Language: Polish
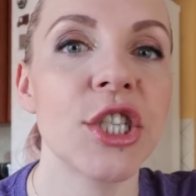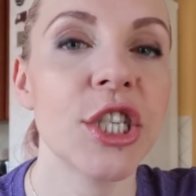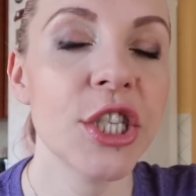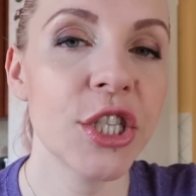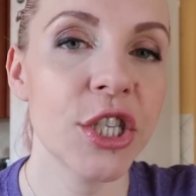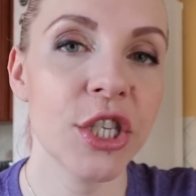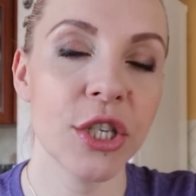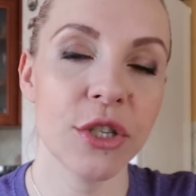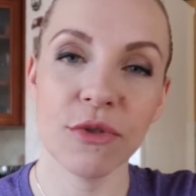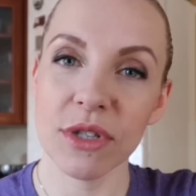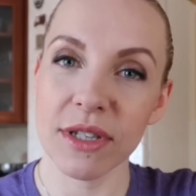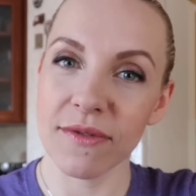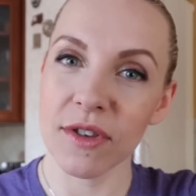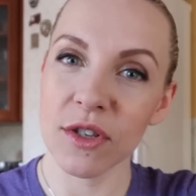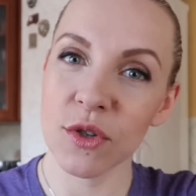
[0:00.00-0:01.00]

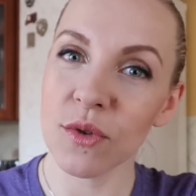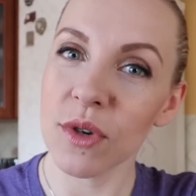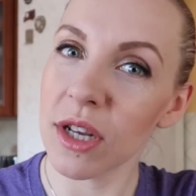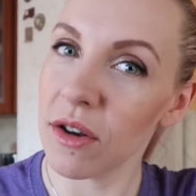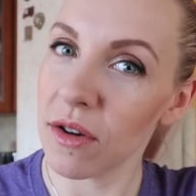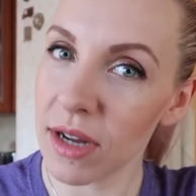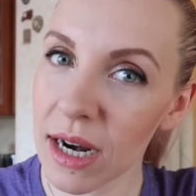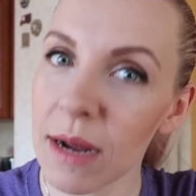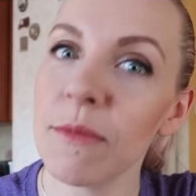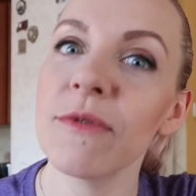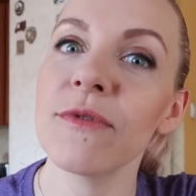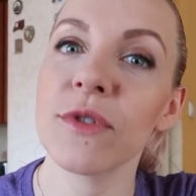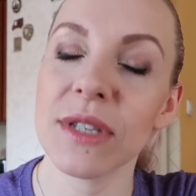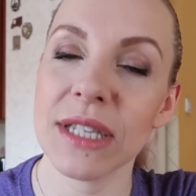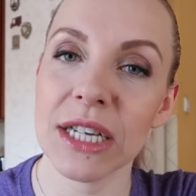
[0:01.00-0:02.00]
69 y,
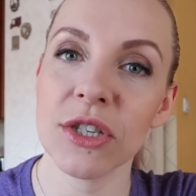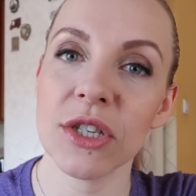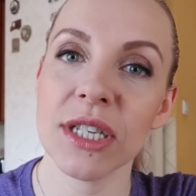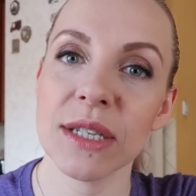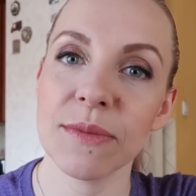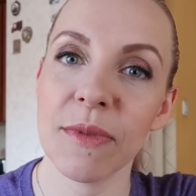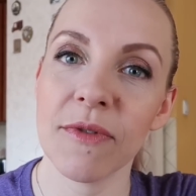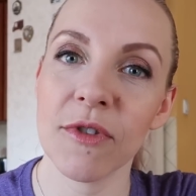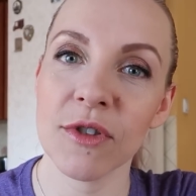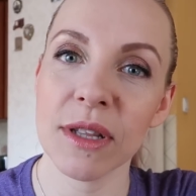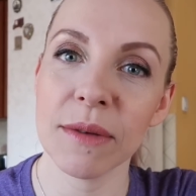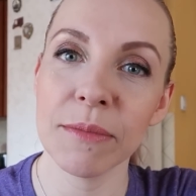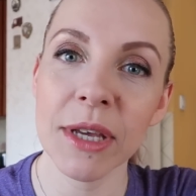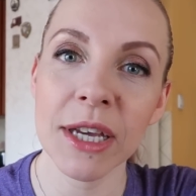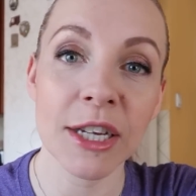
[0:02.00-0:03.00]
kg, to zacznę z
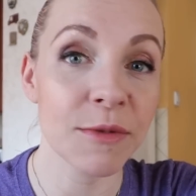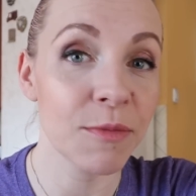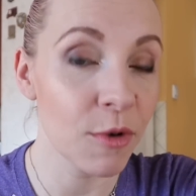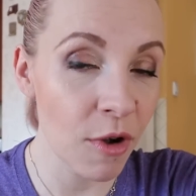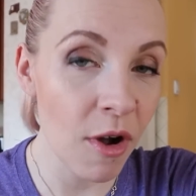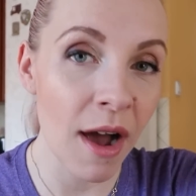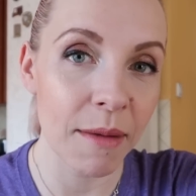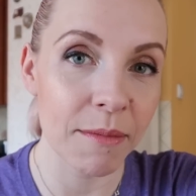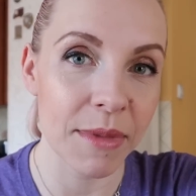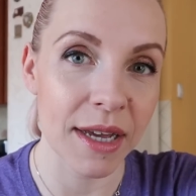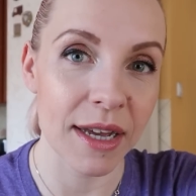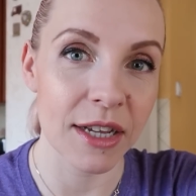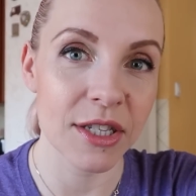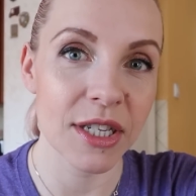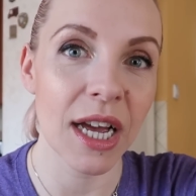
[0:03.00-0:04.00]
powrotem biegać, bo kocham
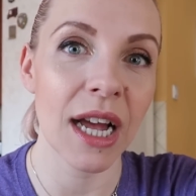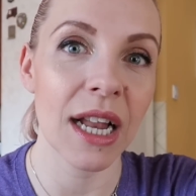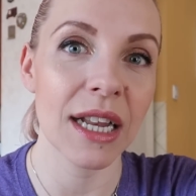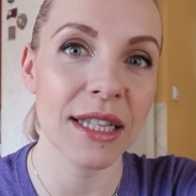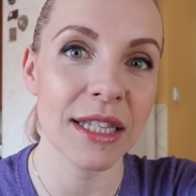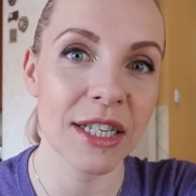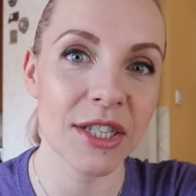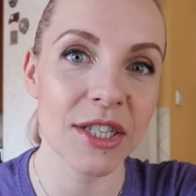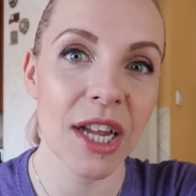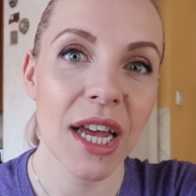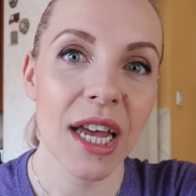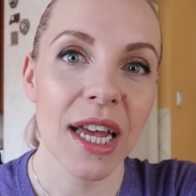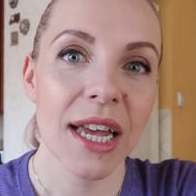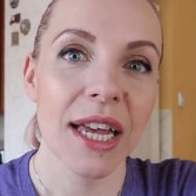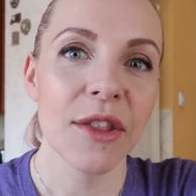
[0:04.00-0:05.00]
biegać, ale też
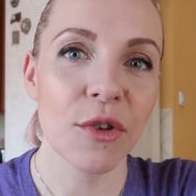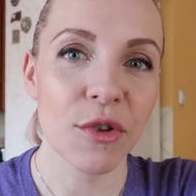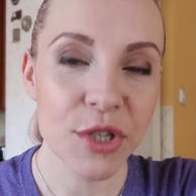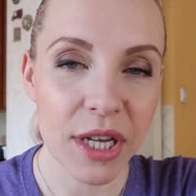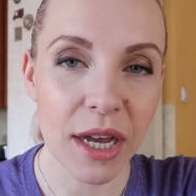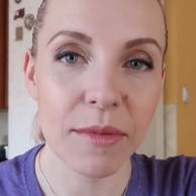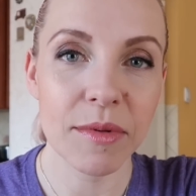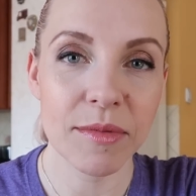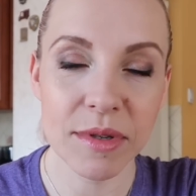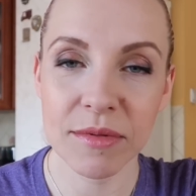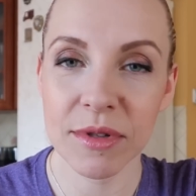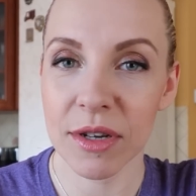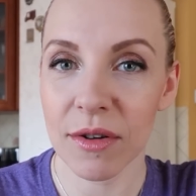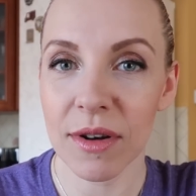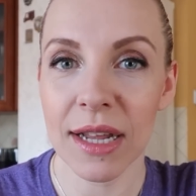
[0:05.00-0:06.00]
no chciałabym,
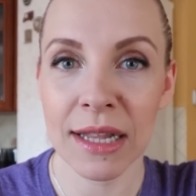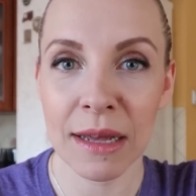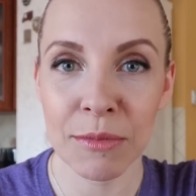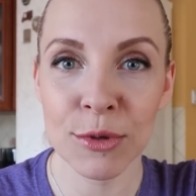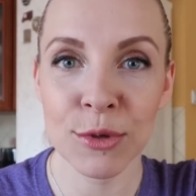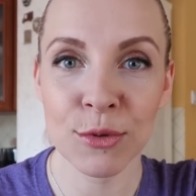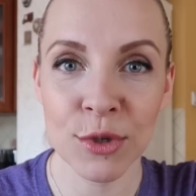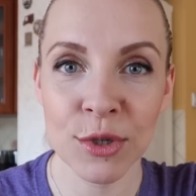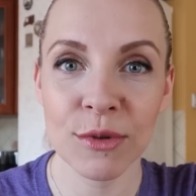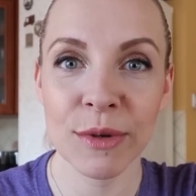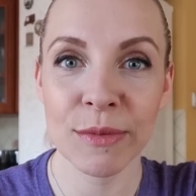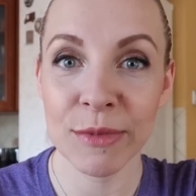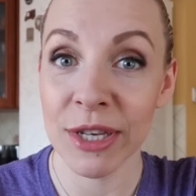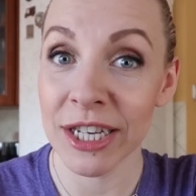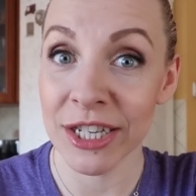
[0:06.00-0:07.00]
żeby te kolana
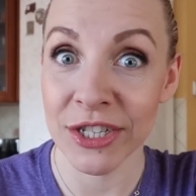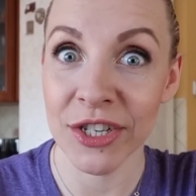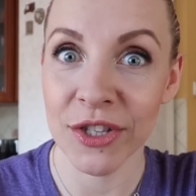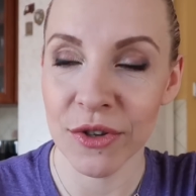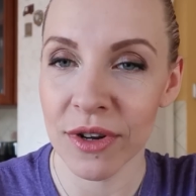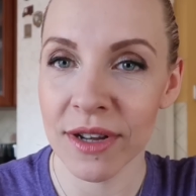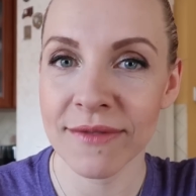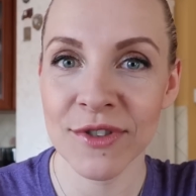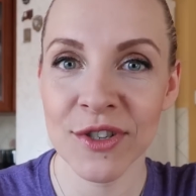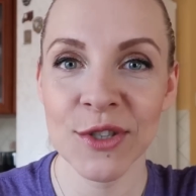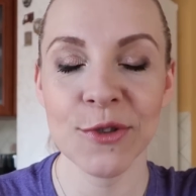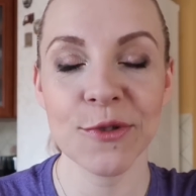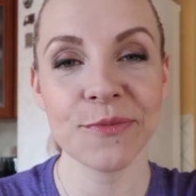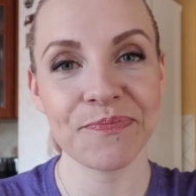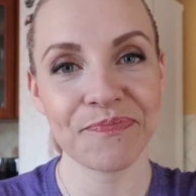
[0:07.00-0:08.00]
posłużyły mi jeszcze trochę w
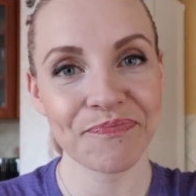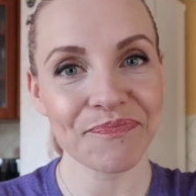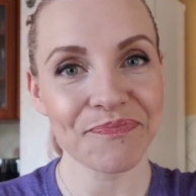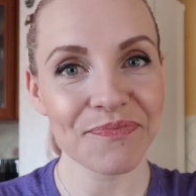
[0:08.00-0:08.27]
życiu.